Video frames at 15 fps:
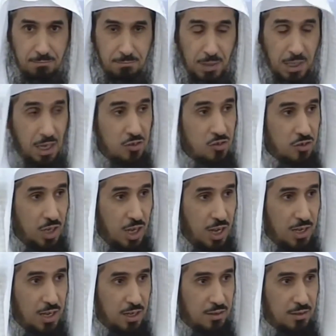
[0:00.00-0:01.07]
بنص
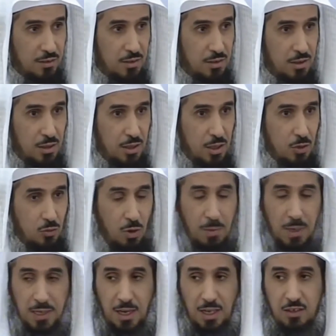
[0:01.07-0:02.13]
الايات
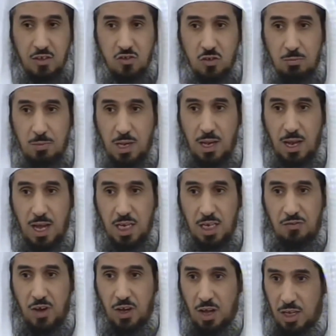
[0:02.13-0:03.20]
ومن يعتصم بالله
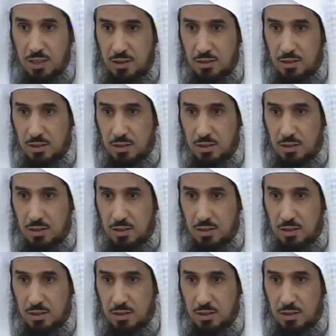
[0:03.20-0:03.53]
فقد